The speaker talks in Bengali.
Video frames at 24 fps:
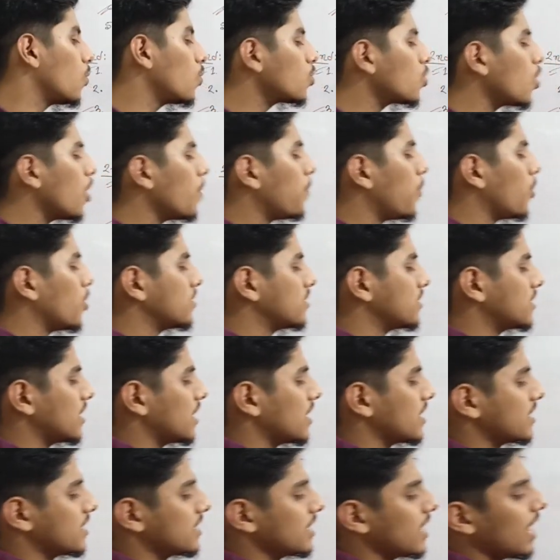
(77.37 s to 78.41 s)

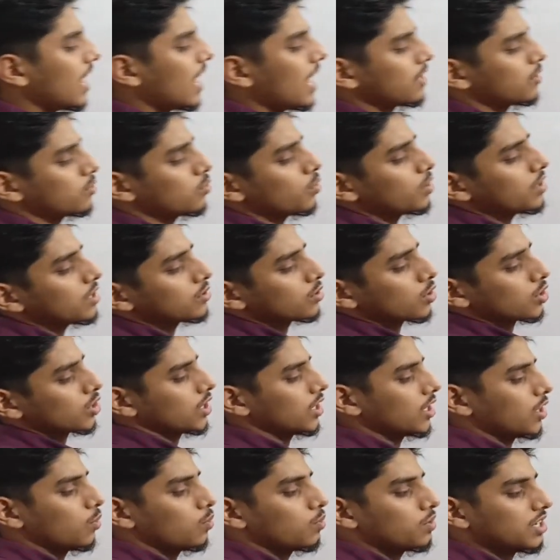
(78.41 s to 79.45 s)
ঊনপঞ্চাশটা আর তরিত
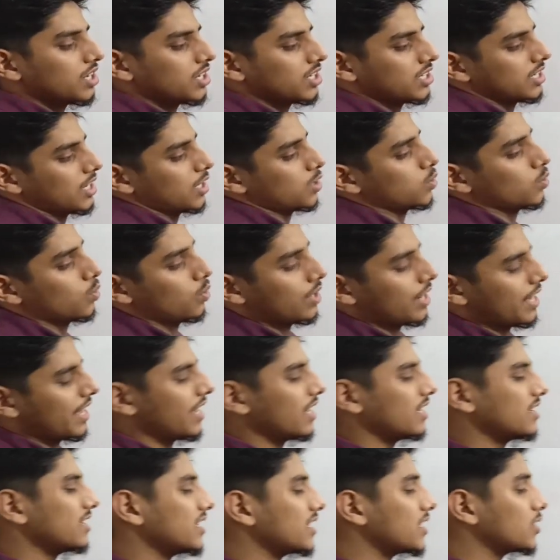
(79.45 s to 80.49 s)
রসায়নে উনিশটা ষোলোটা
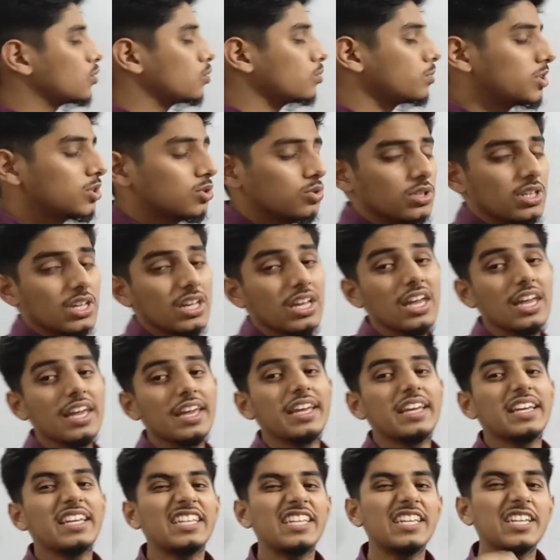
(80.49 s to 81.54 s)
এখান থেকে তুমি যদি
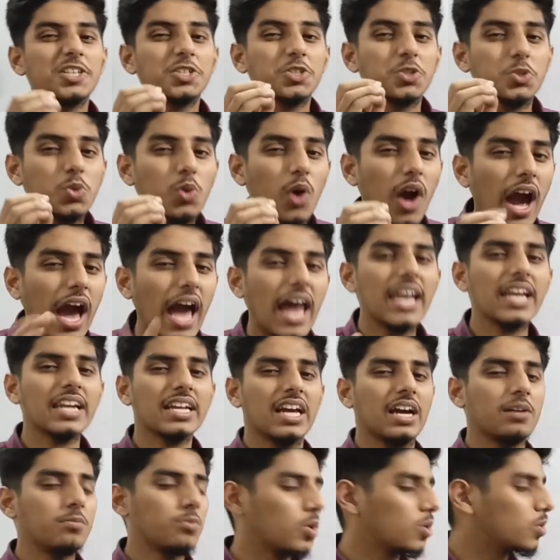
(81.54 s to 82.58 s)
একটু
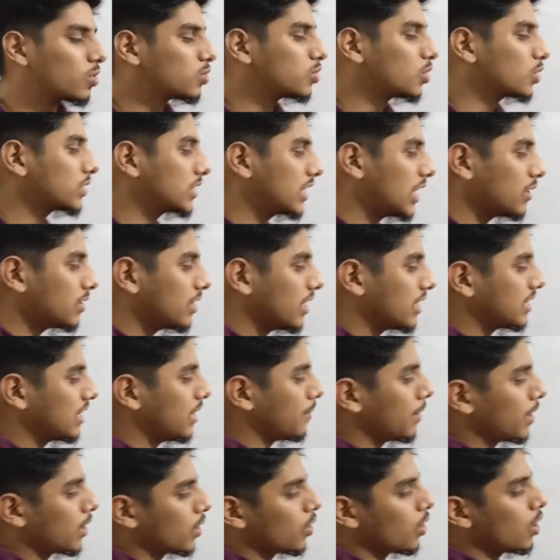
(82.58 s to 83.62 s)
হালকা মনোযোগ দাও দেখতে
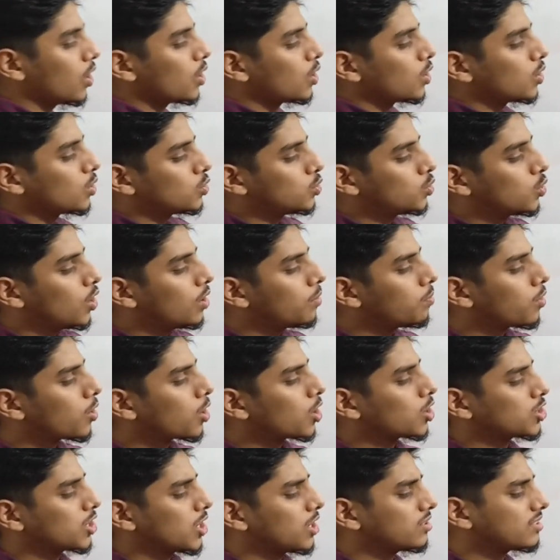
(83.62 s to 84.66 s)
পারো জৈব
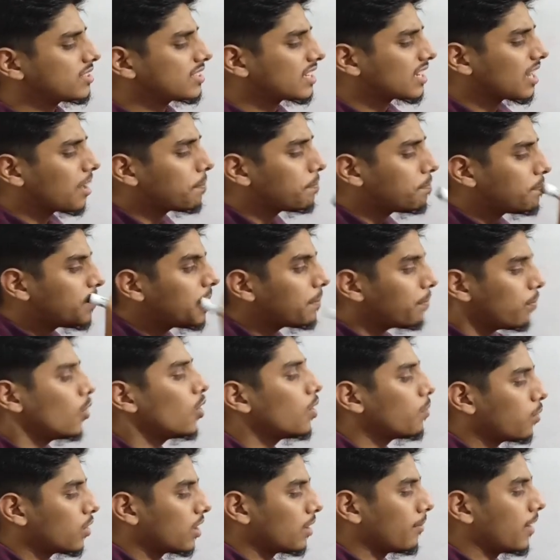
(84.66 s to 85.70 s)
রসায়ন থেকে বিপুল
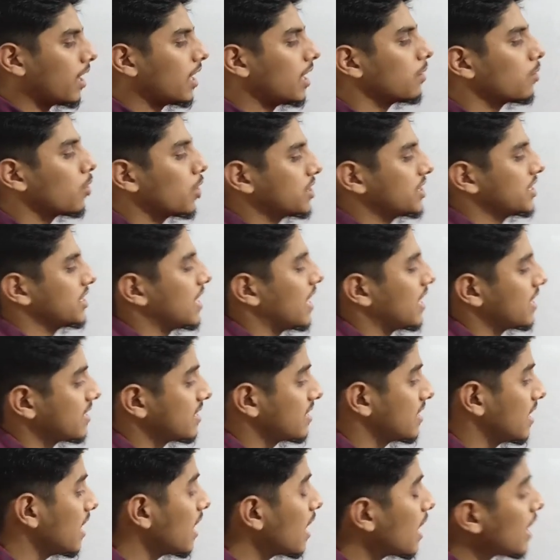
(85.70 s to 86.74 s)
পরিমাণে কোয়েশ্চেন
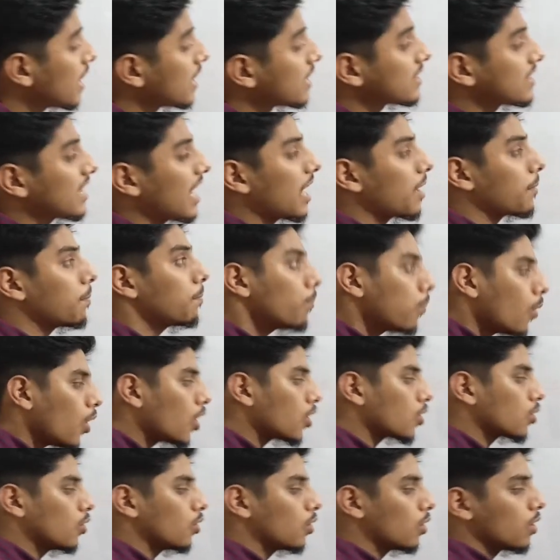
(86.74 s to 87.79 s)
আসছে
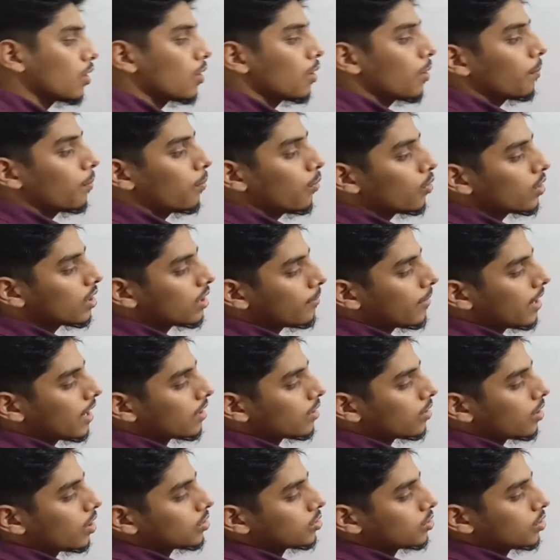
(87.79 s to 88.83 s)
তারপরও
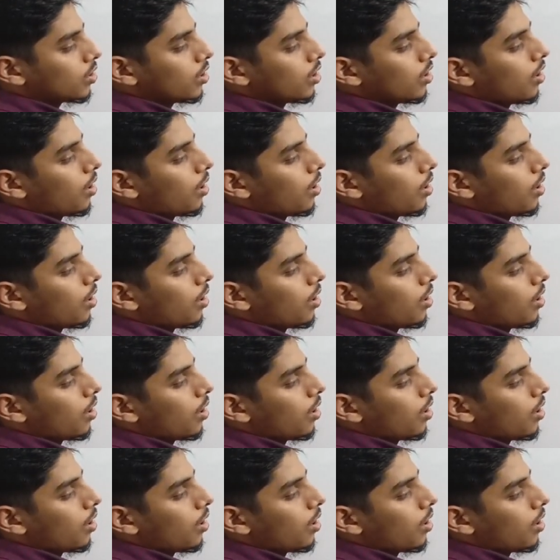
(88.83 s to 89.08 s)
পরিমাণগত